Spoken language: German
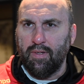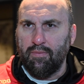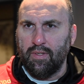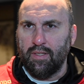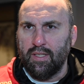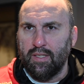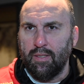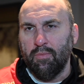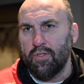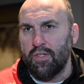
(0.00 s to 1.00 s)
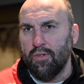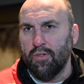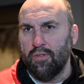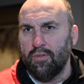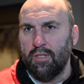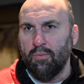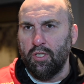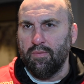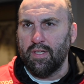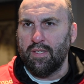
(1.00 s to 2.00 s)
wenn wir die Emotionen und die
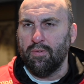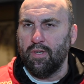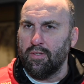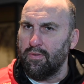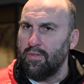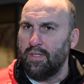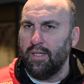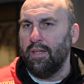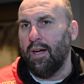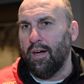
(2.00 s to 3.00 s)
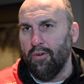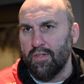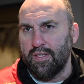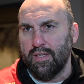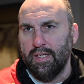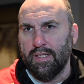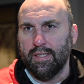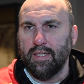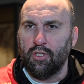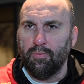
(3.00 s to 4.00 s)
Motivation aus uns innen heraus
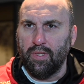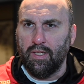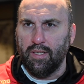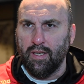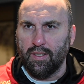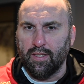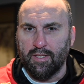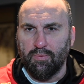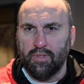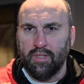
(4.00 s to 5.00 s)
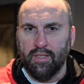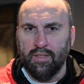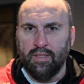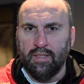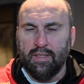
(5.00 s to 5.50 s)
äh, ins Spiel hinein transportieren.